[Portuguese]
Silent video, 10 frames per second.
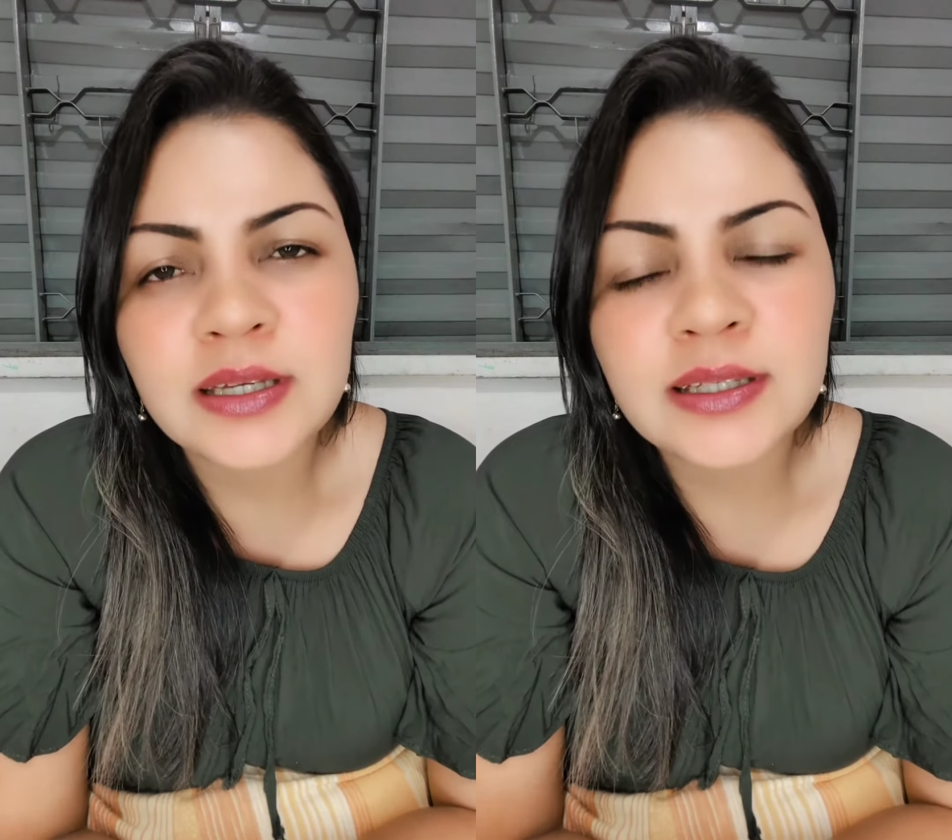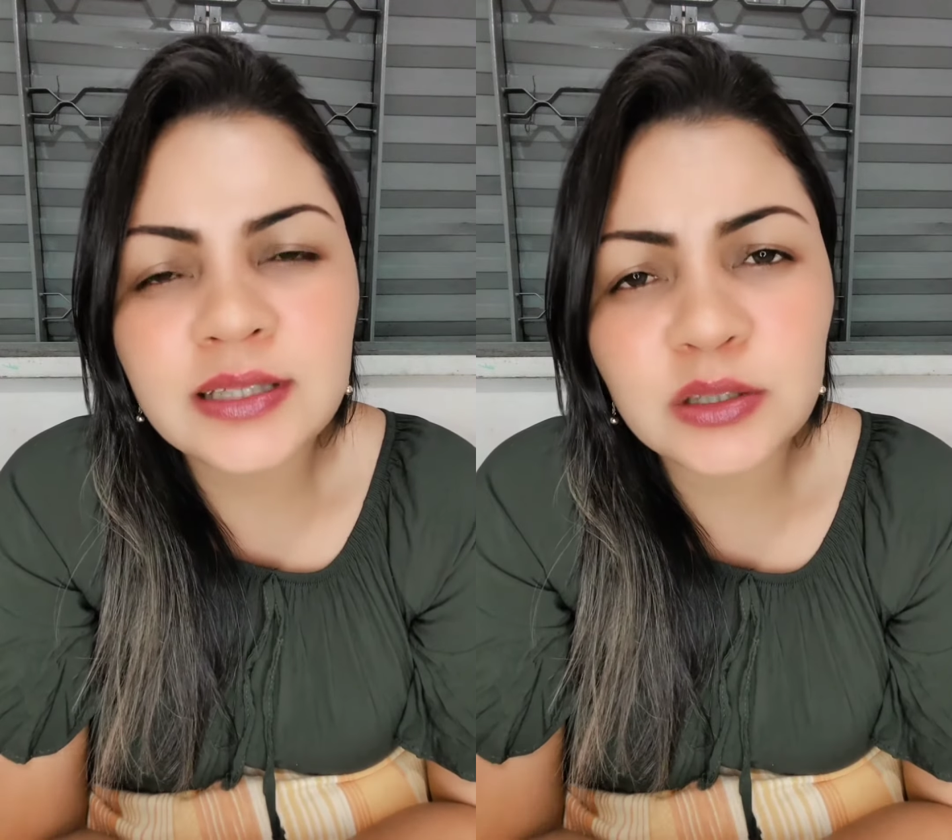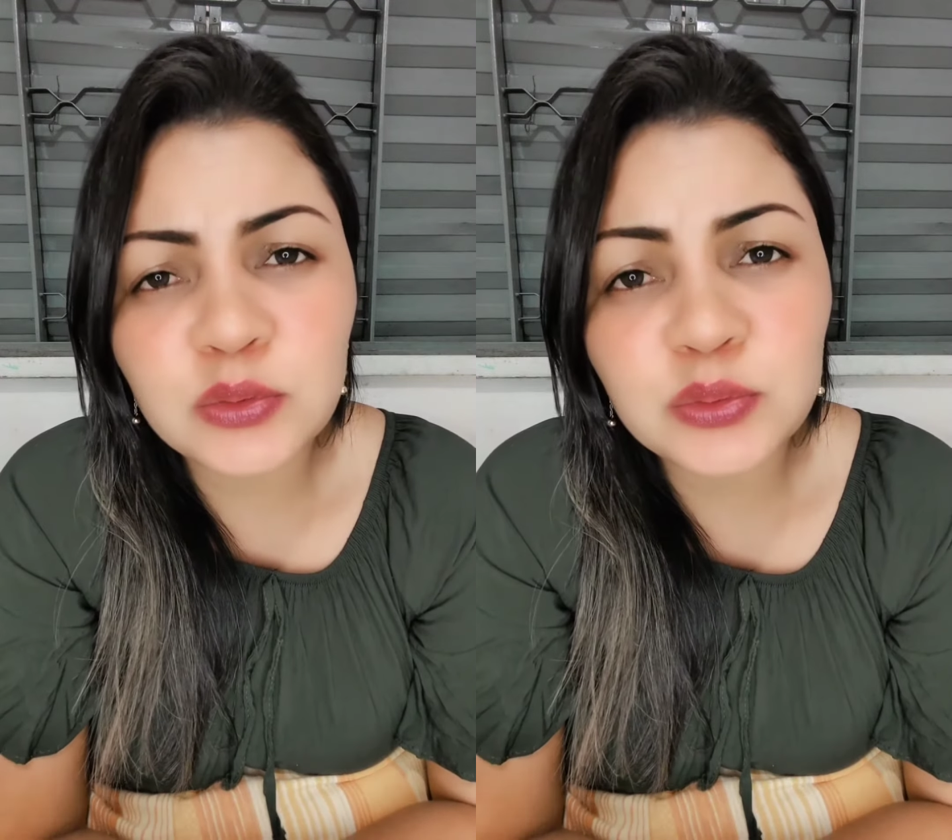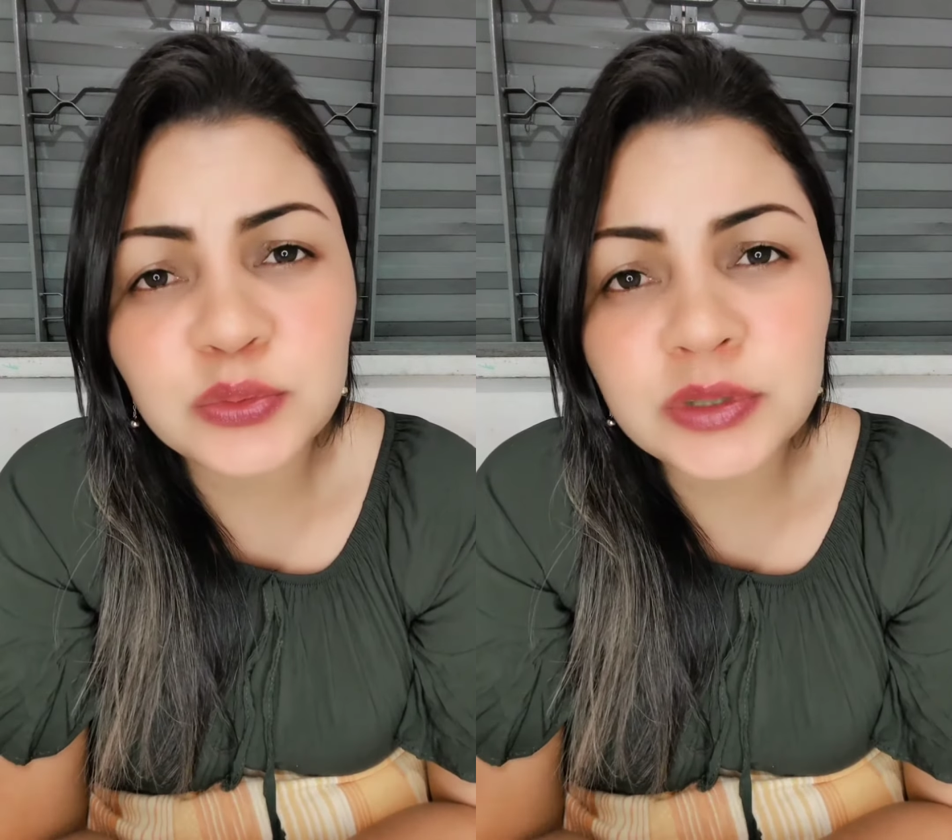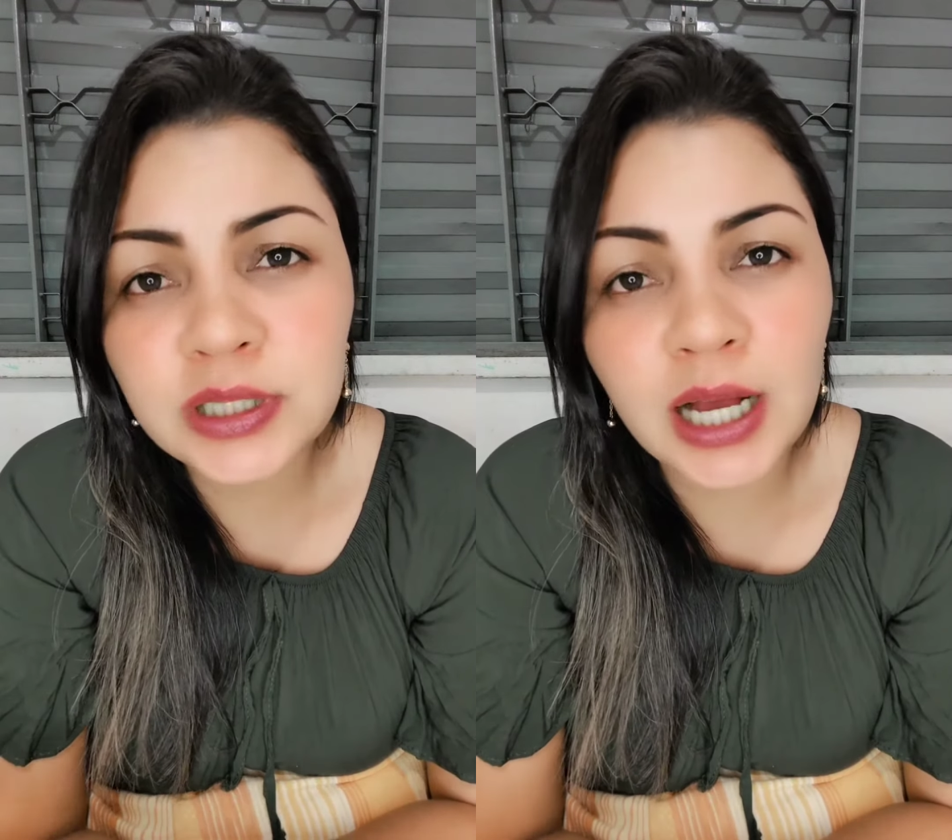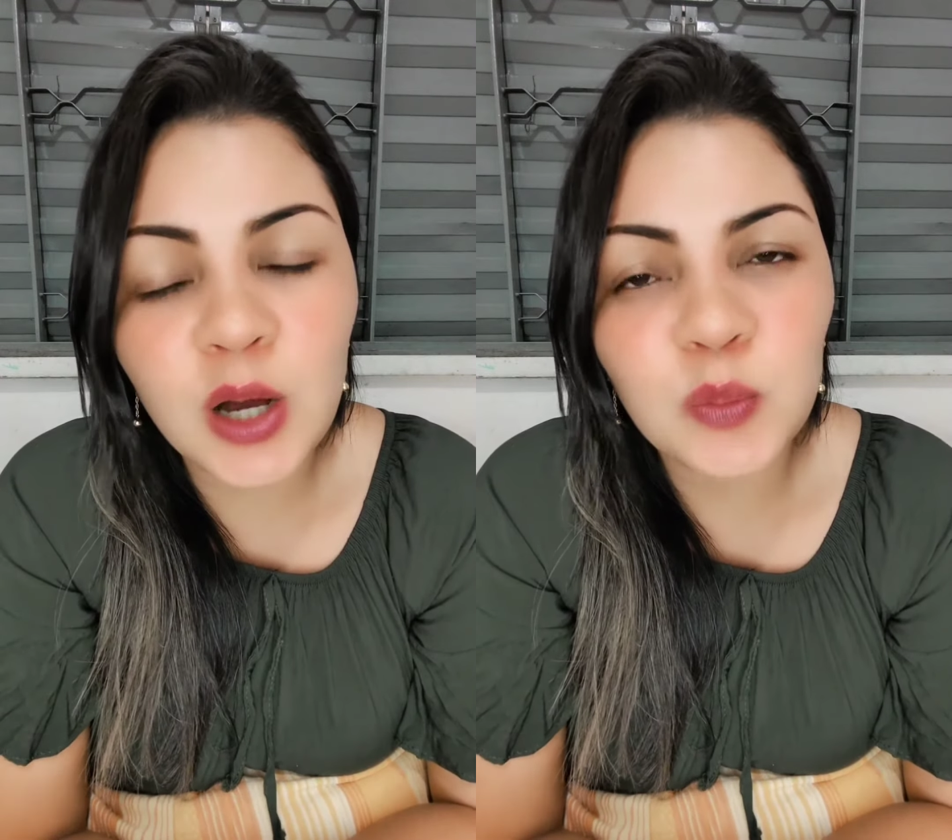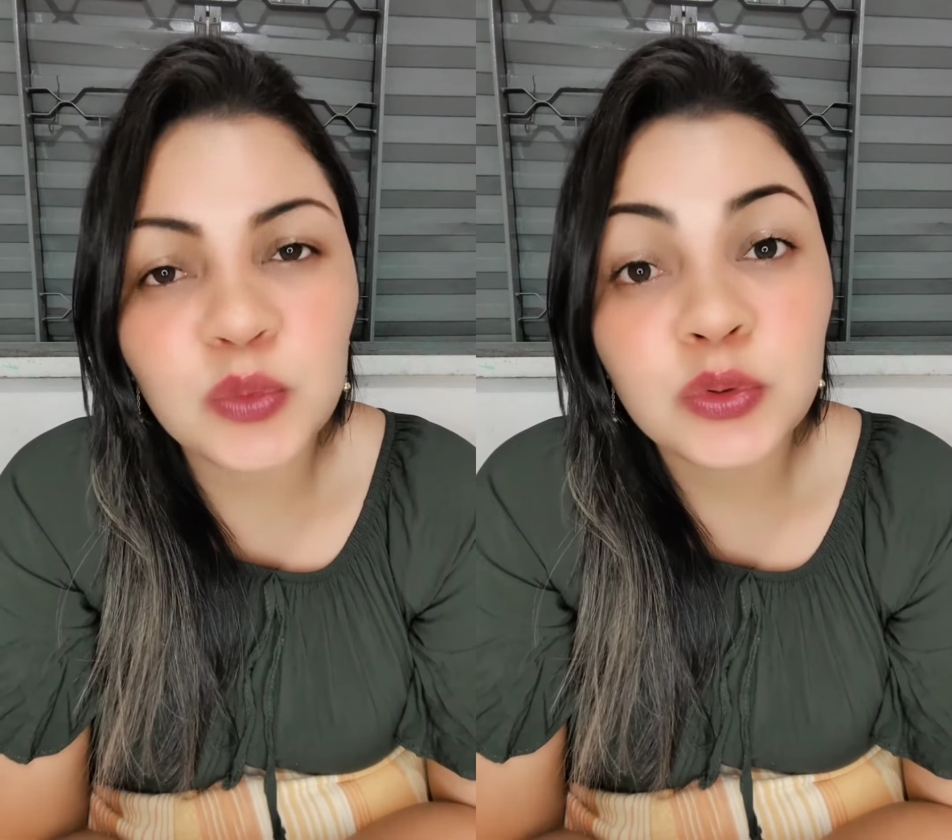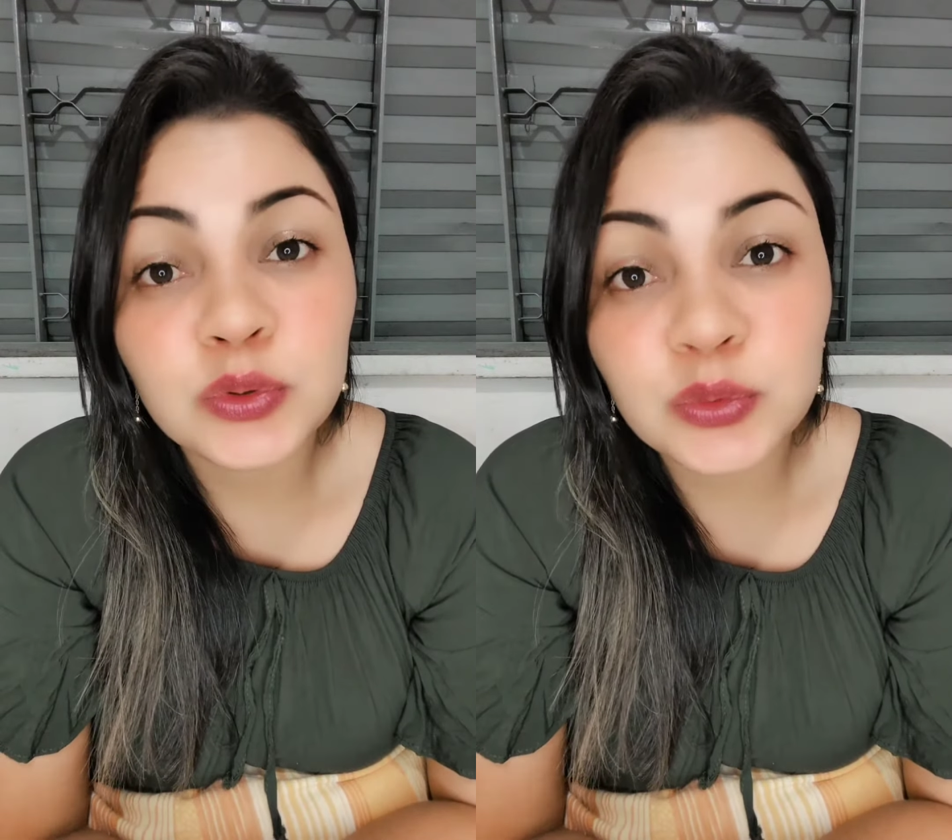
que está tudo calmo,